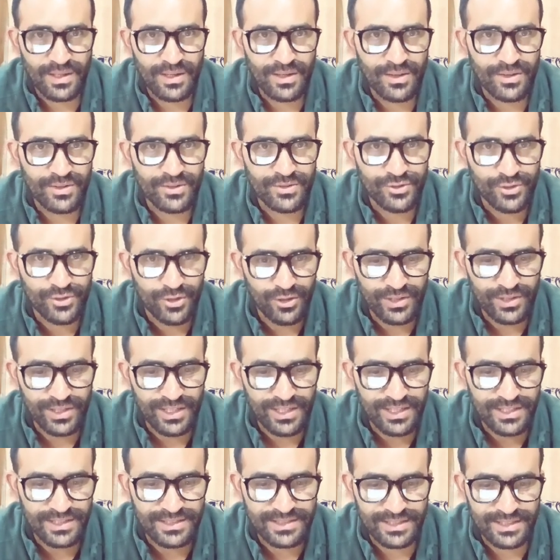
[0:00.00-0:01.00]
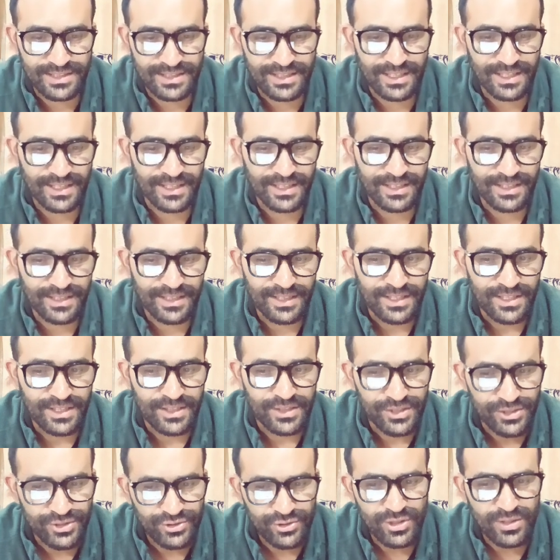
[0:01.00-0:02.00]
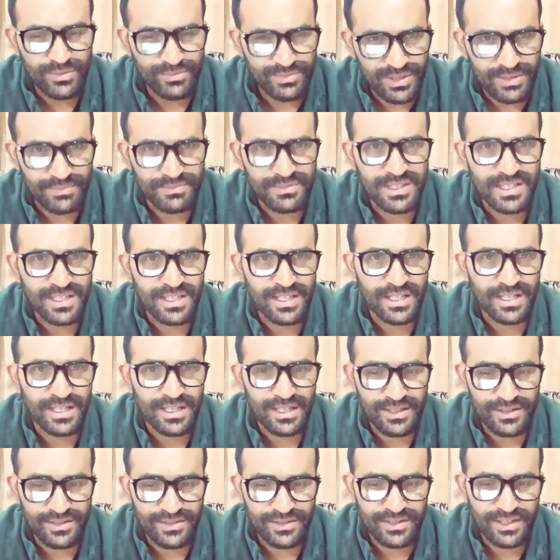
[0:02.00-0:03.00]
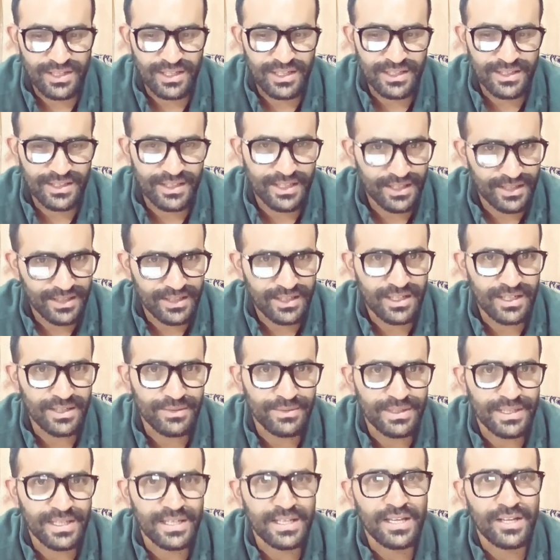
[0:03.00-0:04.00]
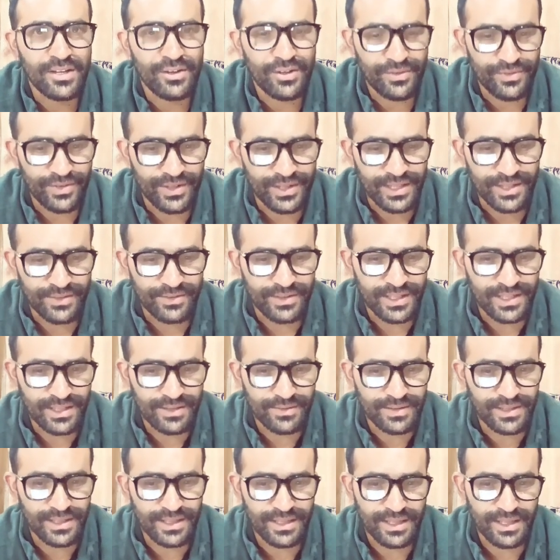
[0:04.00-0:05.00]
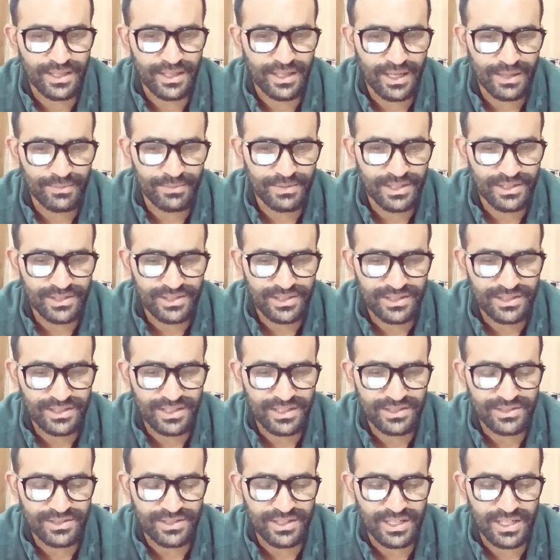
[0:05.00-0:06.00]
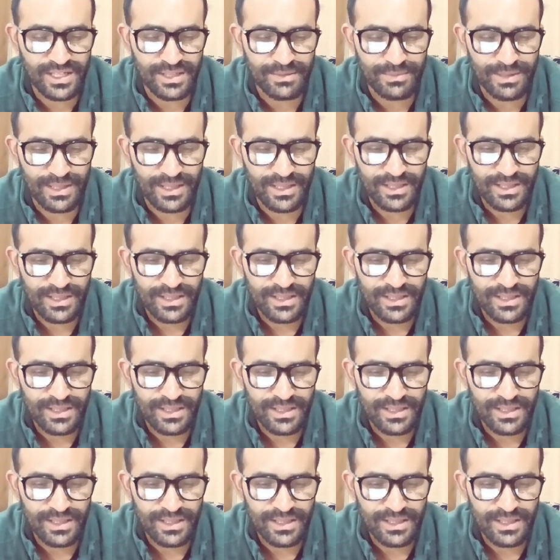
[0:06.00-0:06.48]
स्टॉक निकल सकता है इसको हम समझेंगे इसका टेक्निकल भी देखेंगे और फंडामेंटल भी देखेंगे आप देख सकते हैं स्क्रीन में